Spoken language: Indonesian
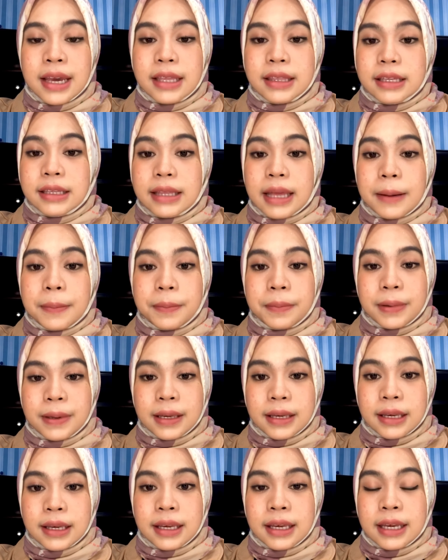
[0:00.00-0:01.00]

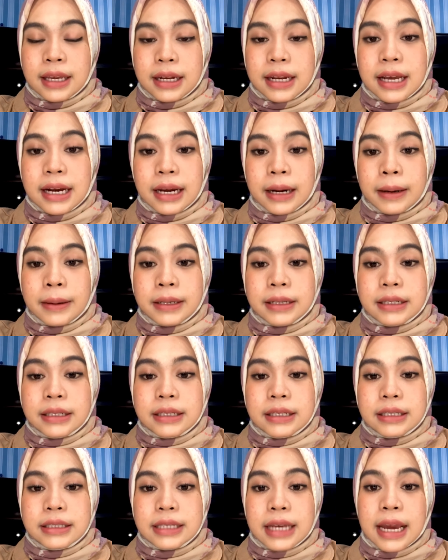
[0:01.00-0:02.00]
Tetapi dengan
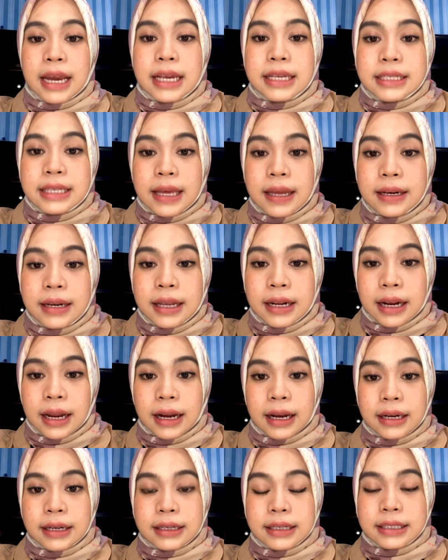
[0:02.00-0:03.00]
saya sadar
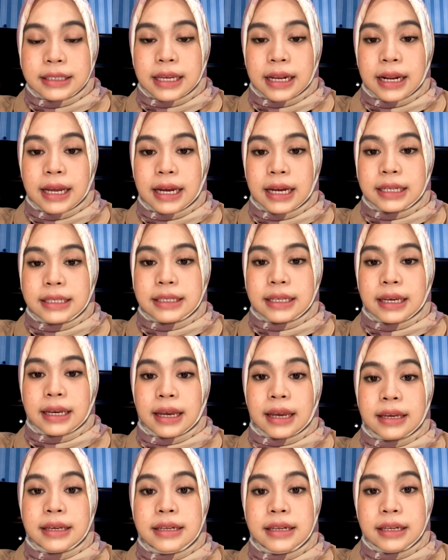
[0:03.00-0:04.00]
akan kesalahan
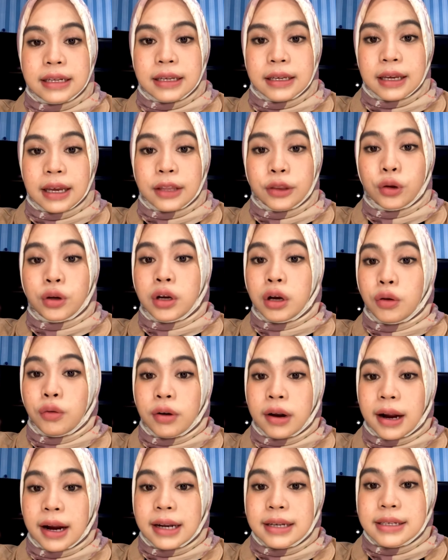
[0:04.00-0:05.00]
saya ini atau
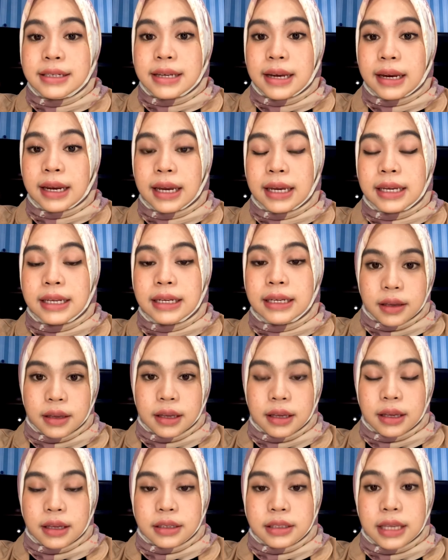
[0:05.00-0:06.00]
kekurangan saya ini,
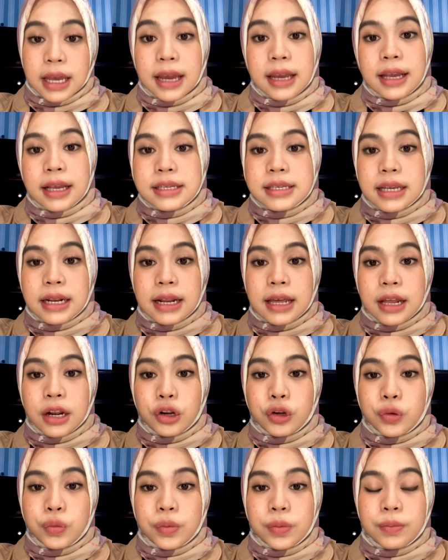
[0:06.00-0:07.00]
saya
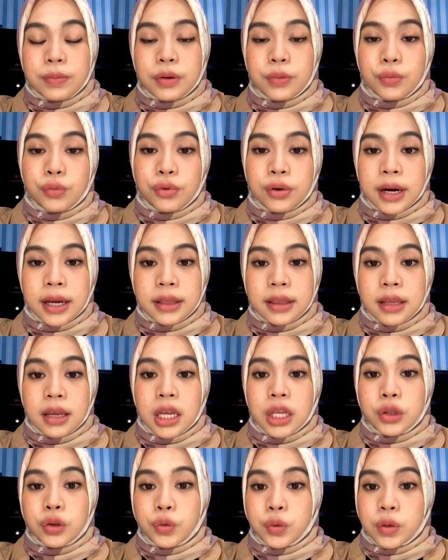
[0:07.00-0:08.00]
selalu membuat
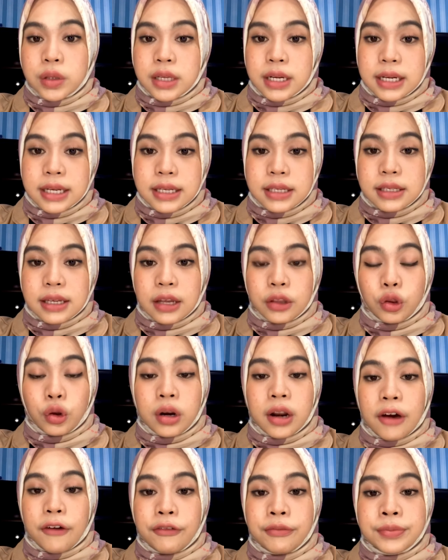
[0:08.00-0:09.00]
to the list atau
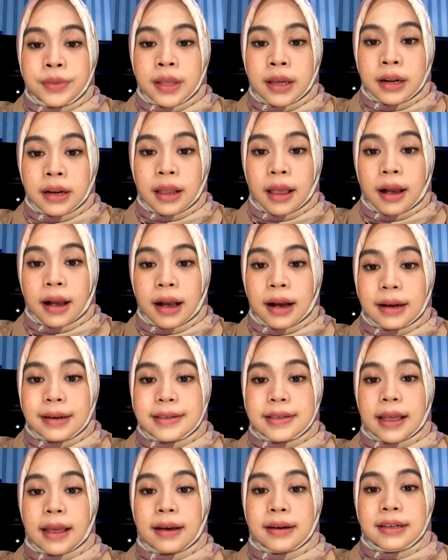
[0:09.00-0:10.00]
daftar yang akan
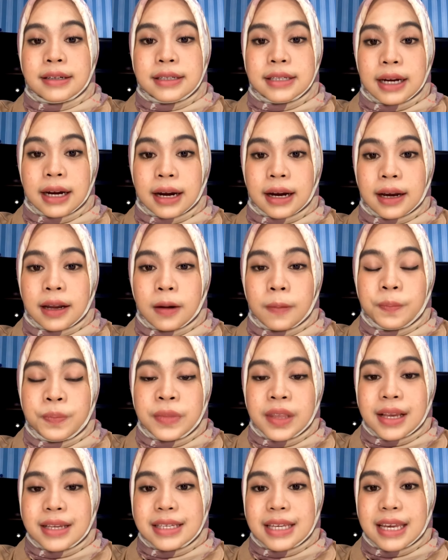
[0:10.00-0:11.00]
saya kerjakan
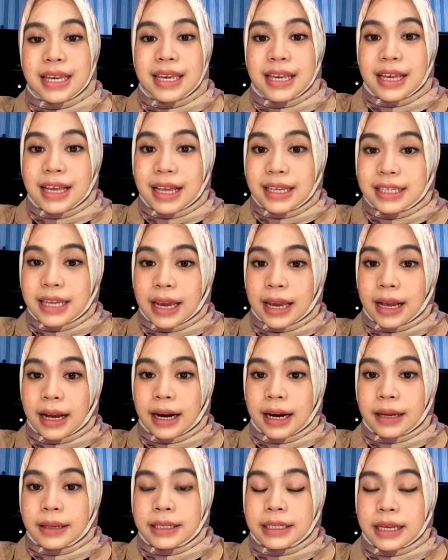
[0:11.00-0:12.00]
sehingga saya
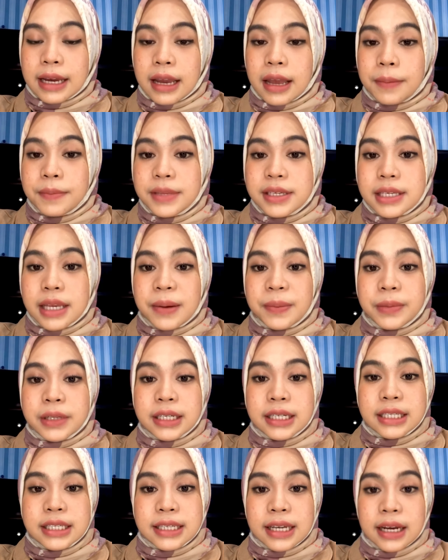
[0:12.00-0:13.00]
saya bisa
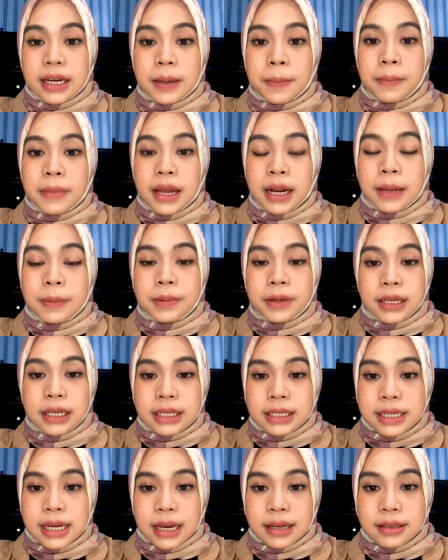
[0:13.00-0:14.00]
mengecek kembali
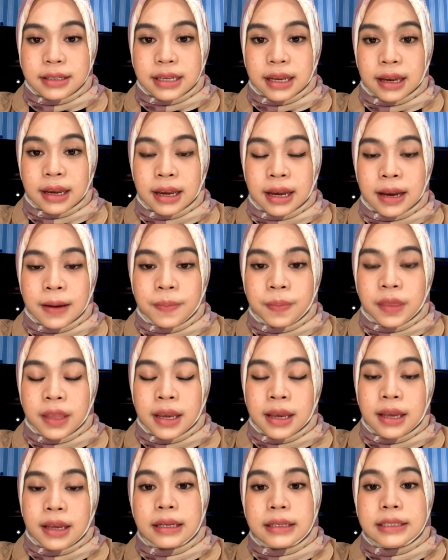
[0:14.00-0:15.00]
pekerjaan saya
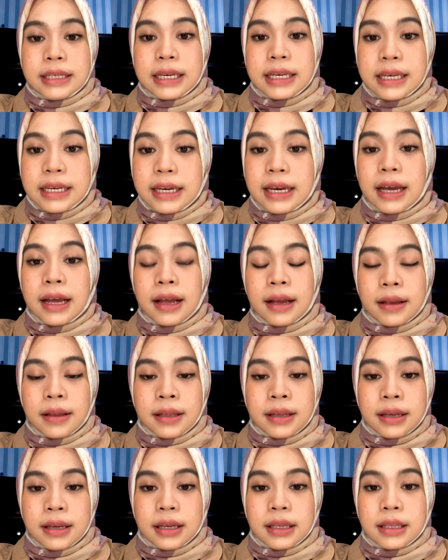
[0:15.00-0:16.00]
eh, sehingga
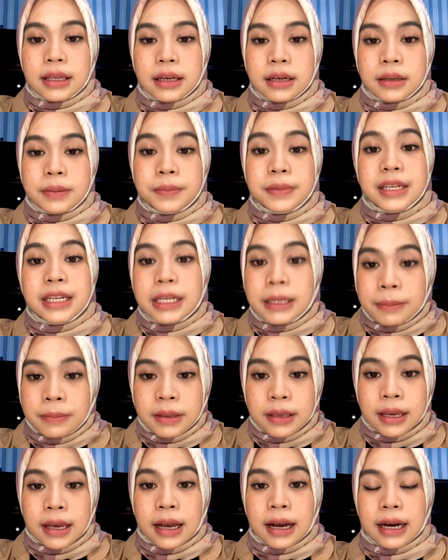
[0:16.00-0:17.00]
eh,
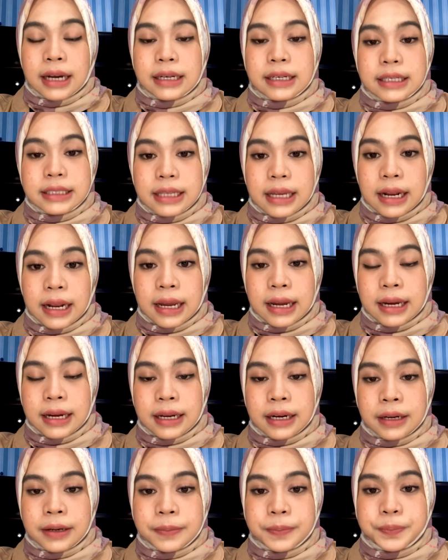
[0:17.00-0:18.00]
minimnya akan
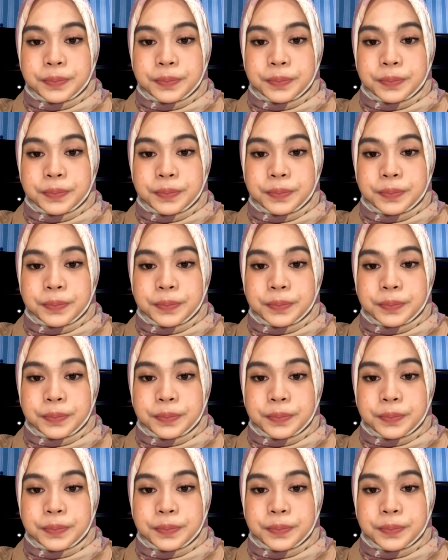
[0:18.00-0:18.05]
kesalahan.